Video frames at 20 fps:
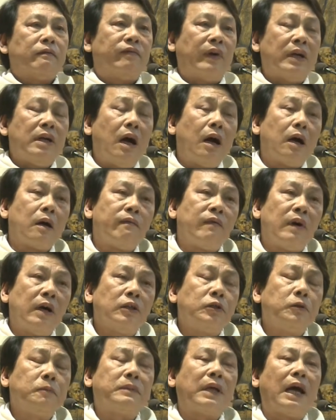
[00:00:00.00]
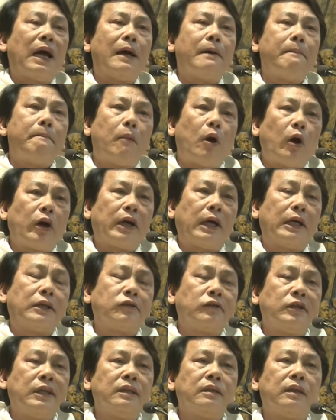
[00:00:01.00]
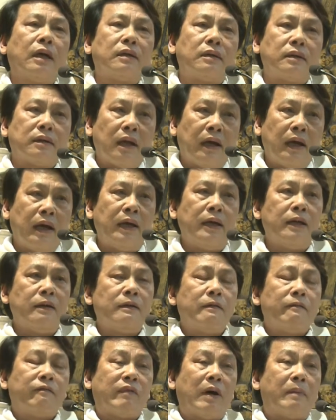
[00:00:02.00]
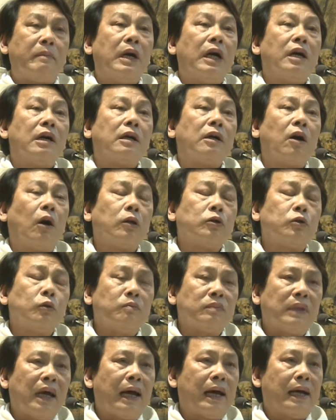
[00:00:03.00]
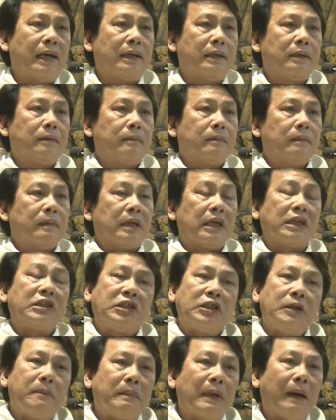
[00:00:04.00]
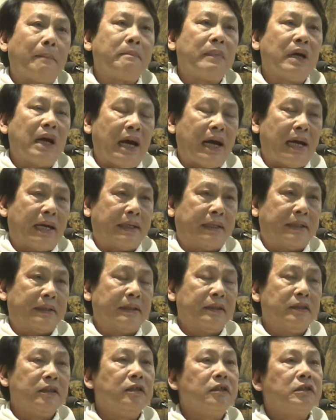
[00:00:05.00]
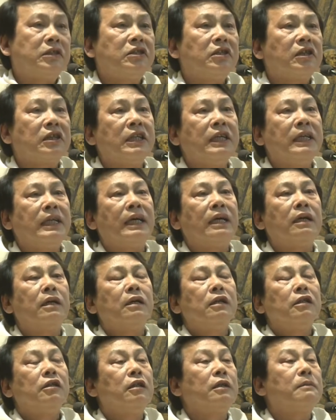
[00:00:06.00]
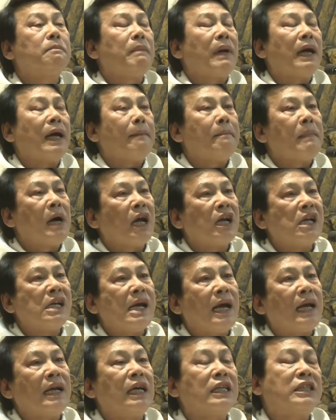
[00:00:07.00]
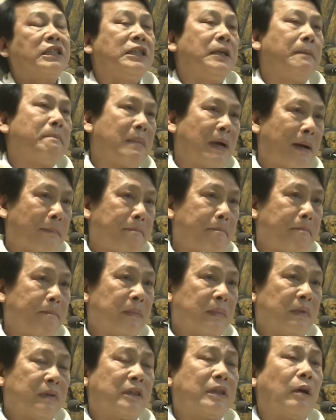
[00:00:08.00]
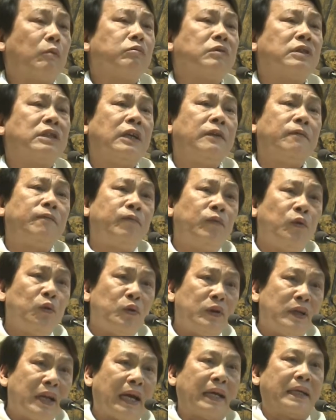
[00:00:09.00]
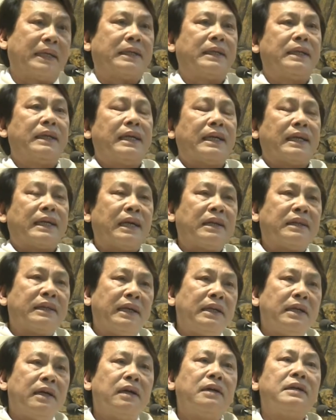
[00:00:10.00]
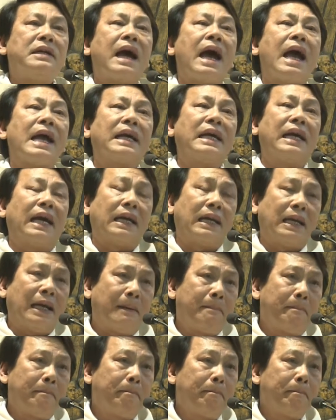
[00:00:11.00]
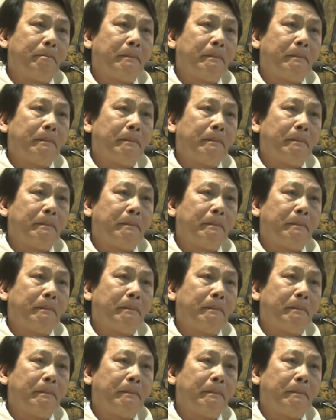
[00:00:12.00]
vẫn ở với chúng ta mọi ngày cho đến tận thế và mời gọi chúng ta hãy chiêm ngắm Ngài. Như xưa kia, Đức Mẹ Maria đã chiêm ngắm trong giây phút này cách đây hơn 2.000 năm.